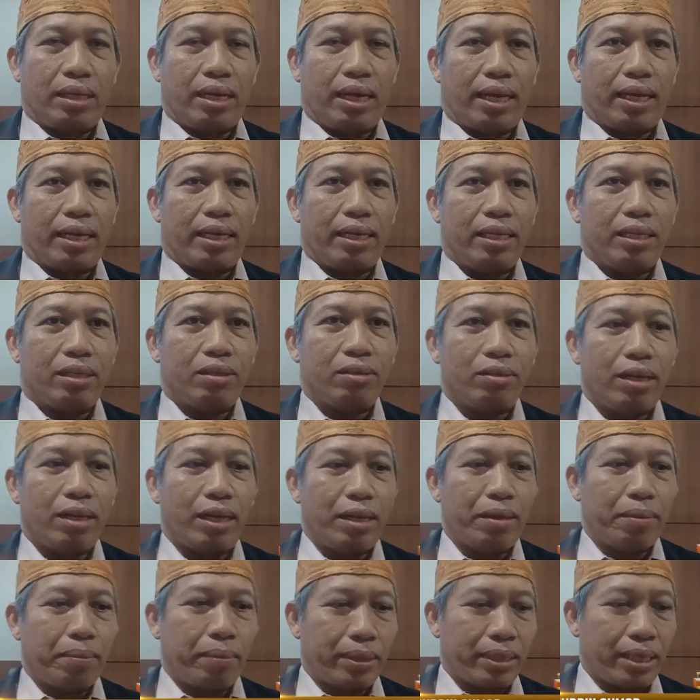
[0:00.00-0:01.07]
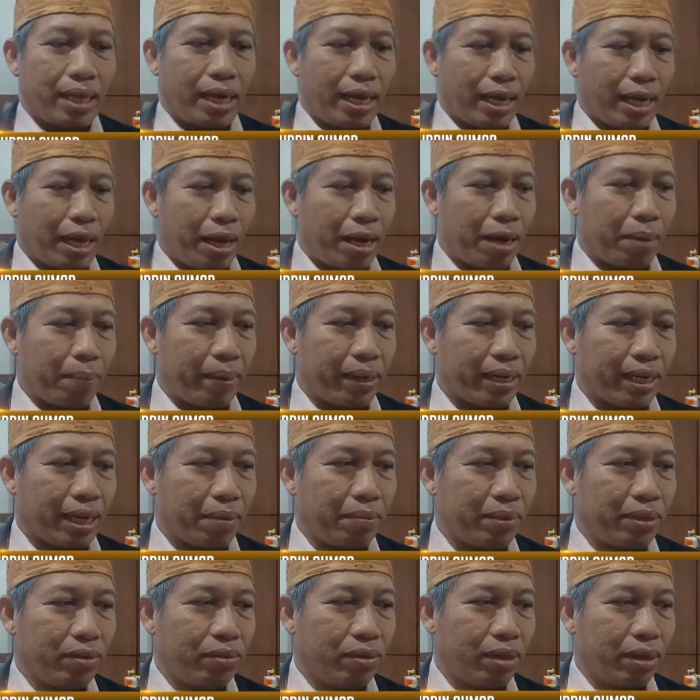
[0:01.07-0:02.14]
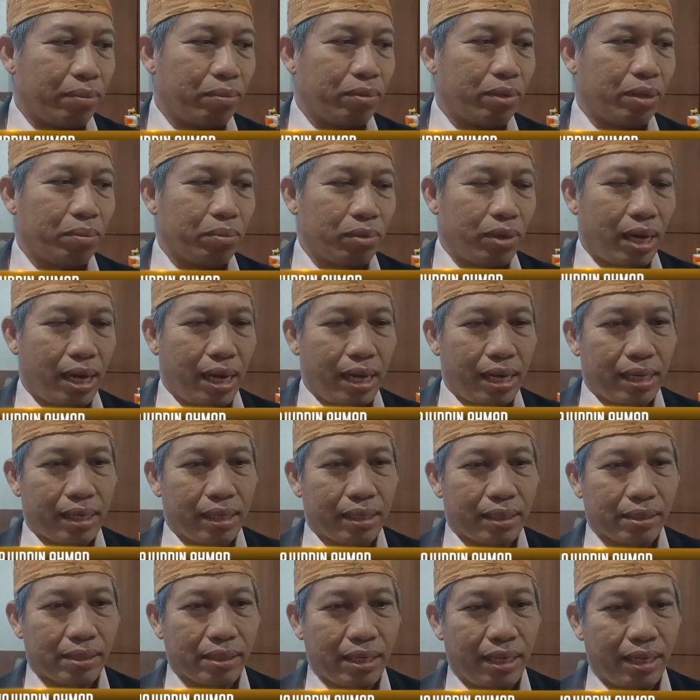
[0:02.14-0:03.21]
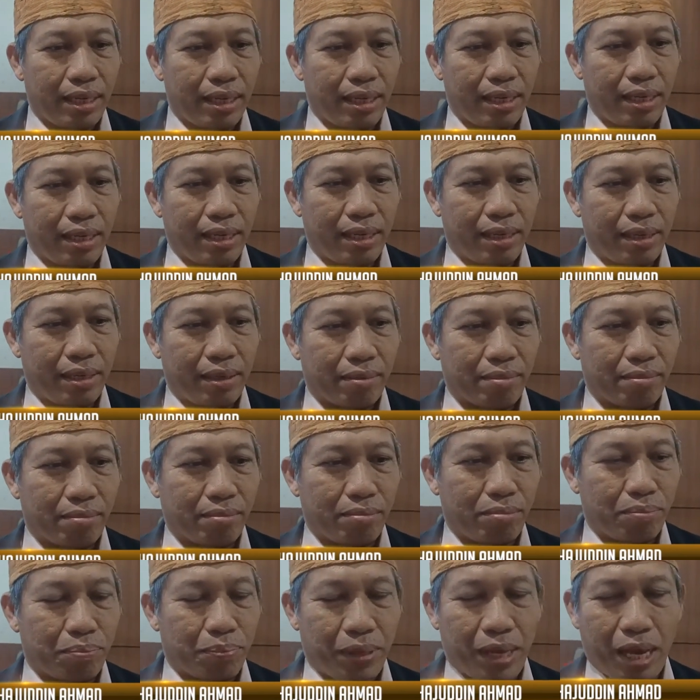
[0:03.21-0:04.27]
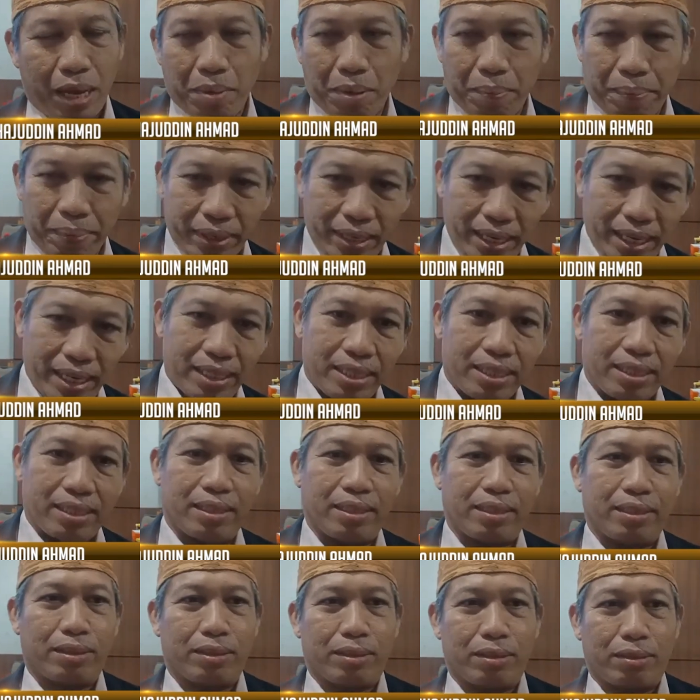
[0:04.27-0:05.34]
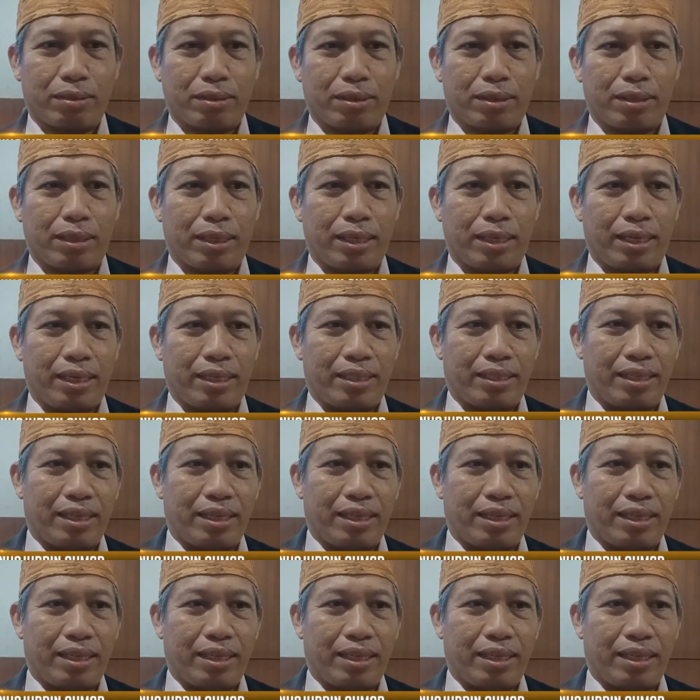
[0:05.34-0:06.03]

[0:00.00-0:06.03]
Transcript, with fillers: Ya, itu jadi masalah harapan kami juga mudah-mudahan eh, pihak BPJS eh,